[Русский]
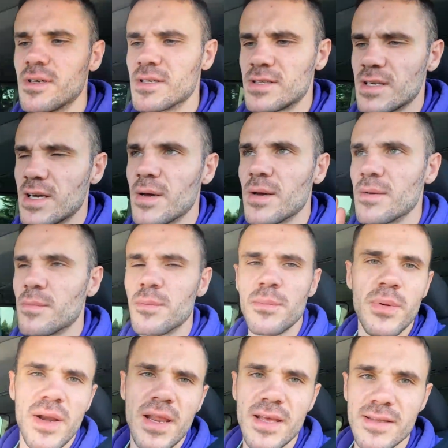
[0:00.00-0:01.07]
Это
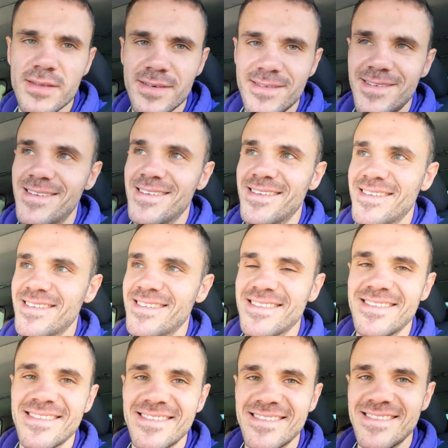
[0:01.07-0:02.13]
бред.
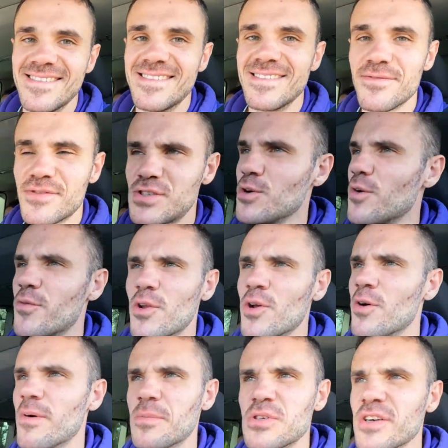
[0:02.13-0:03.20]
Все
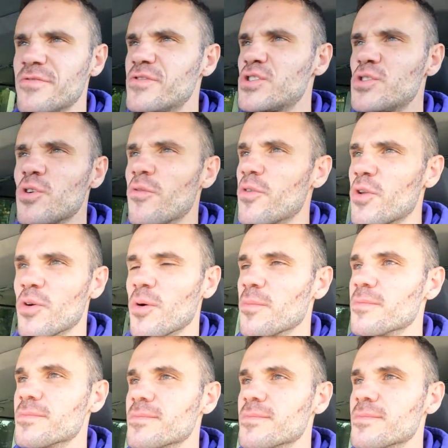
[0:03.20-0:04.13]
врем, вообще все врем.